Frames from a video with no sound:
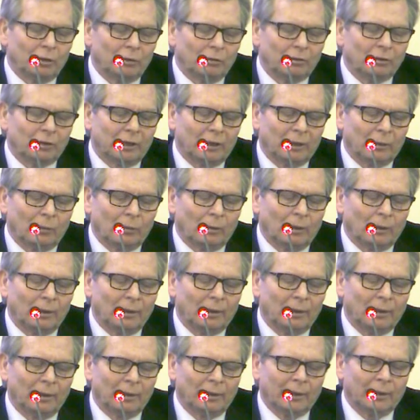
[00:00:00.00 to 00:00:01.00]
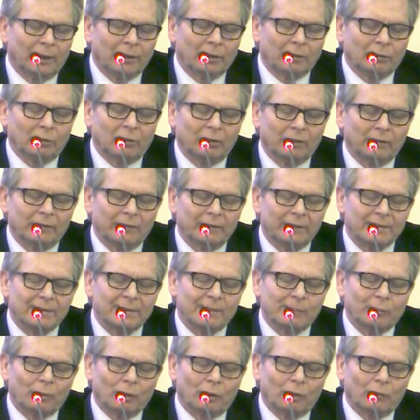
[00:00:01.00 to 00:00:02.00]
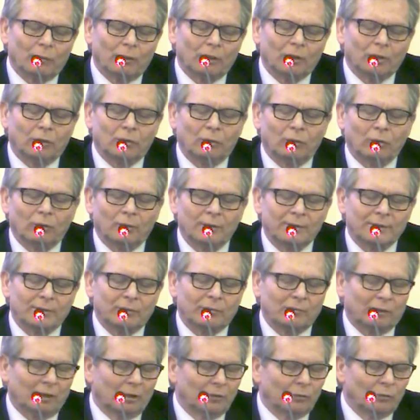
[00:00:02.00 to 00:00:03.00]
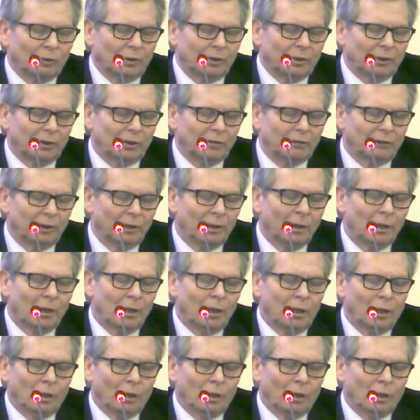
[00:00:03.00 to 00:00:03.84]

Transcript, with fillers: oltre a quelli legati a una diversa e più adeguata collocazione lavorativa,